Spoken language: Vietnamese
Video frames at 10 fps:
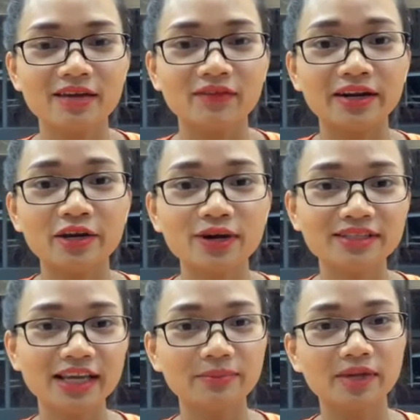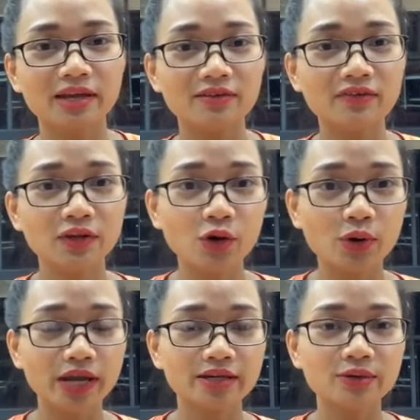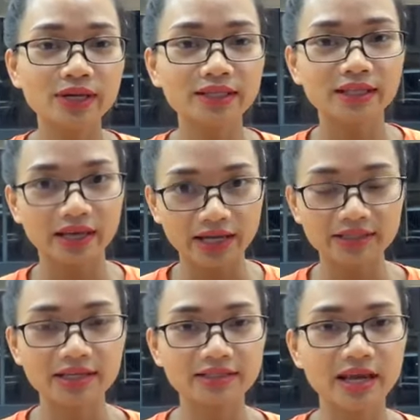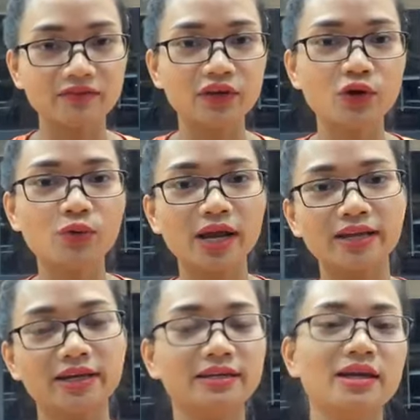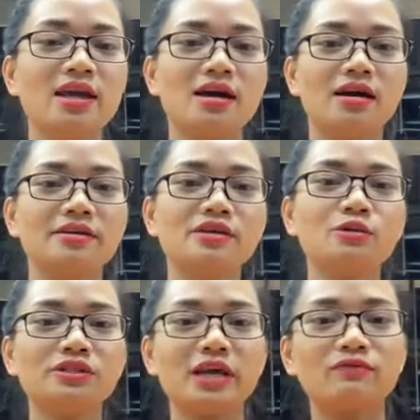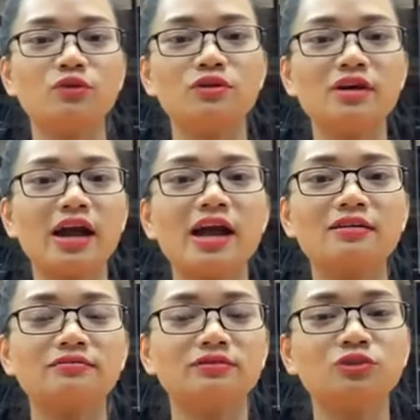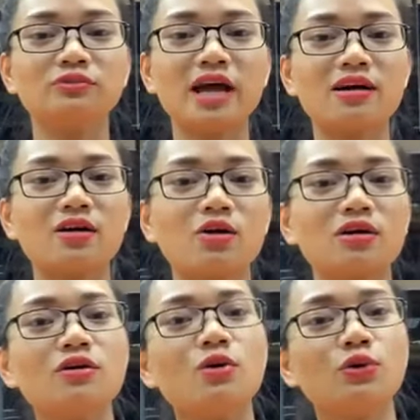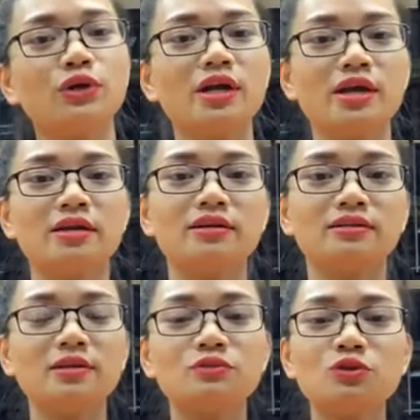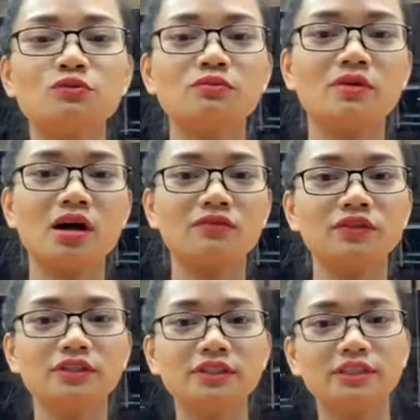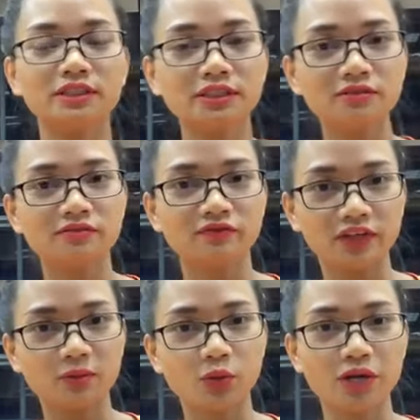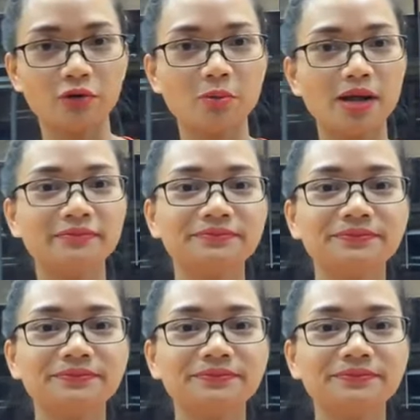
Và nếu các chị em thấy video này hữu ích thì hãy chia sẻ video này để nhiều chị em phụ nữ khác chúng ta có cơ hội để tiếp xúc với kiến thức về tập luyện, đúng không ạ?